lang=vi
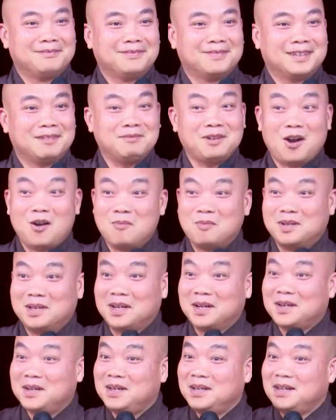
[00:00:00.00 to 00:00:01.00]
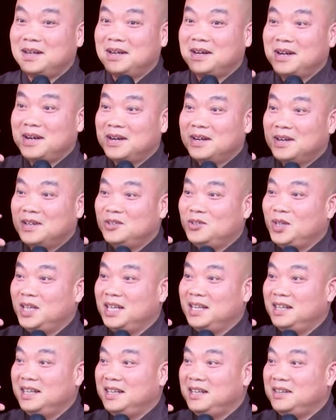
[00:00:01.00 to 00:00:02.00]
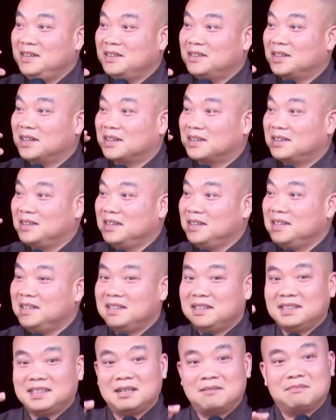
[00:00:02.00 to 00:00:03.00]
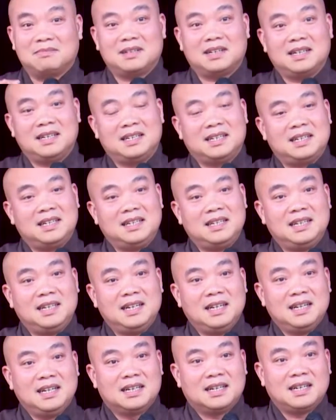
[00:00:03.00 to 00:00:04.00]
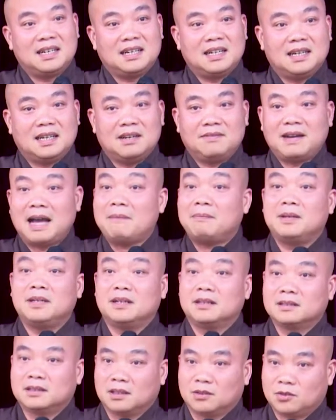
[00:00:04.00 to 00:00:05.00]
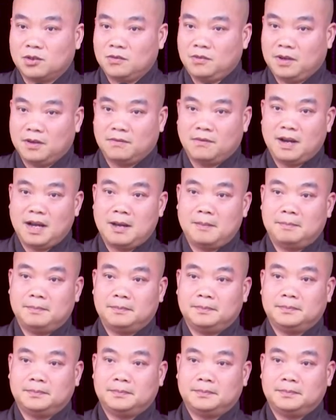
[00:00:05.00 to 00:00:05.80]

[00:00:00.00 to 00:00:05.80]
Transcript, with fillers: trong đầu mình nó cứ nó nó duy lý nó thực chứng ở trong cái cái cái cái cái pháp hiện thực của Phật pháp